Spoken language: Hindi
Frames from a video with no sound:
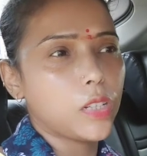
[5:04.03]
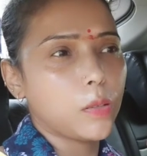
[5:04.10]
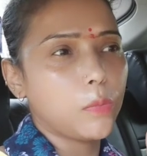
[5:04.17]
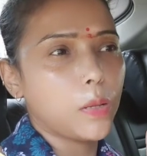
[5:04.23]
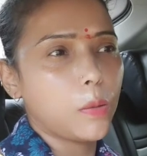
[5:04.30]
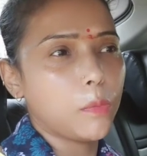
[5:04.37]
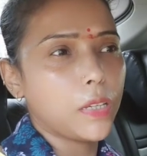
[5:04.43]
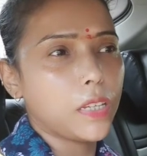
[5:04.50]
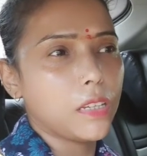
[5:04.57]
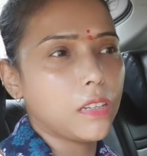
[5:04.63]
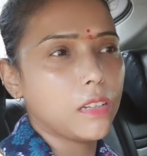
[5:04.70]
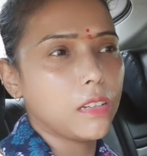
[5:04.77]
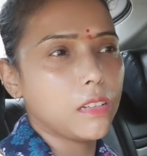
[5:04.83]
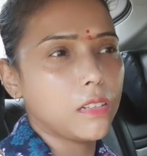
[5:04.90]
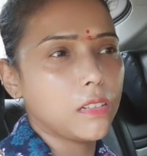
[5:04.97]
और अब हमें
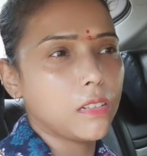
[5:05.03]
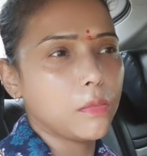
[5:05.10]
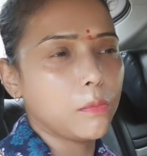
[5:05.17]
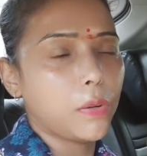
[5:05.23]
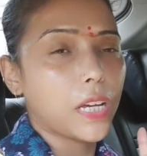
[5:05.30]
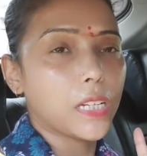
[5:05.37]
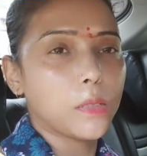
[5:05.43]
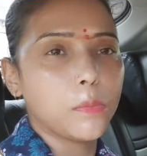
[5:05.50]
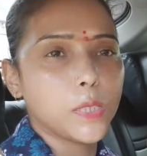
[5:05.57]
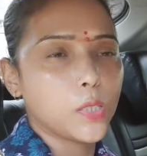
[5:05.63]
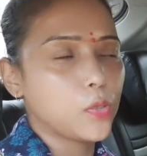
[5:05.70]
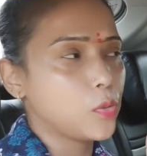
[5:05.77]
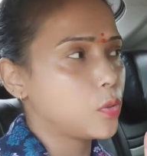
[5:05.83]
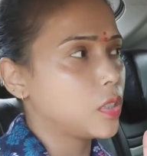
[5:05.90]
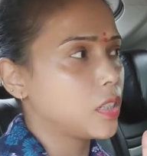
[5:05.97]
बारह
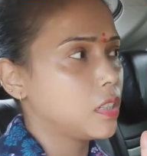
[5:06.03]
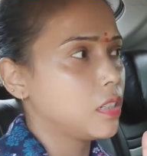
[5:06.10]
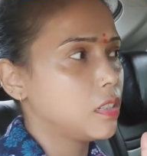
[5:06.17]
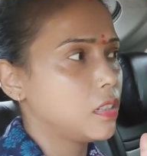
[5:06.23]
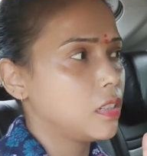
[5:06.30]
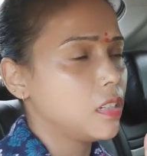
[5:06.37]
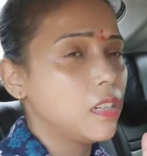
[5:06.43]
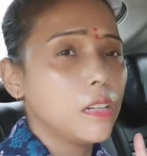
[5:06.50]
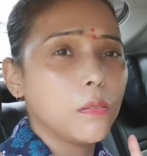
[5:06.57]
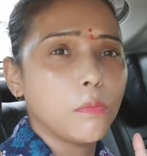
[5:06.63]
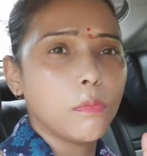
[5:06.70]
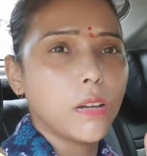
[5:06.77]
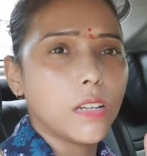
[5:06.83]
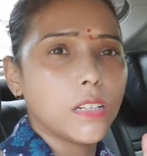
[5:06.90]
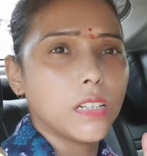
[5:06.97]
बज चुके हैं
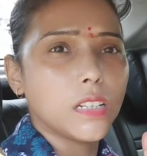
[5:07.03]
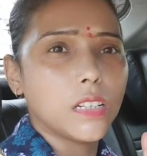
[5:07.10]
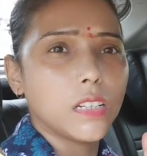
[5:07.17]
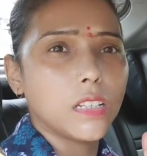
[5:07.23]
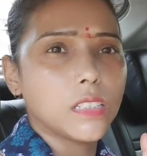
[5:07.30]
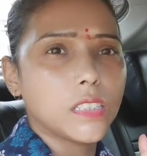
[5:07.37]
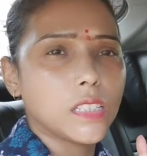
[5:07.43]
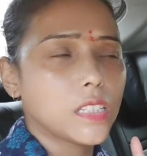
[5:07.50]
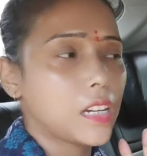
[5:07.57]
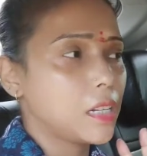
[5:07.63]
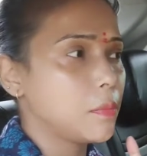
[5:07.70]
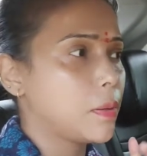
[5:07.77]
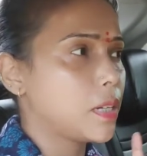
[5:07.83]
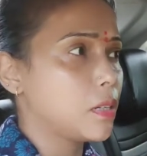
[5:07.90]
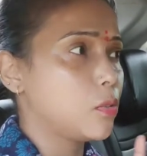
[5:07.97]
बारह से
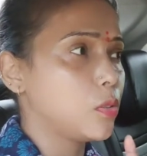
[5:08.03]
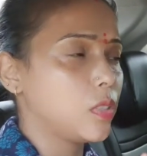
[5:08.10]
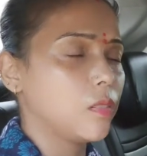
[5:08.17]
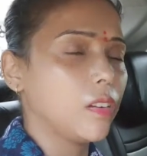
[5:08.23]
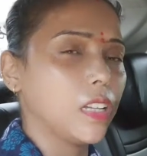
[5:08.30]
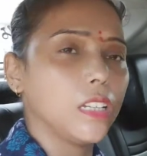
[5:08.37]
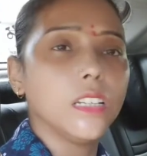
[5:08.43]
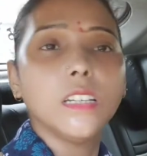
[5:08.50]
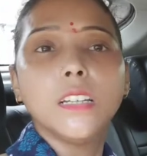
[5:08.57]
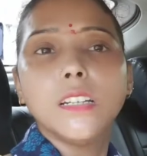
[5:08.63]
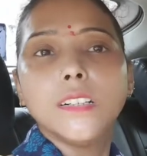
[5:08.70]
साढ़े बारह होने वाले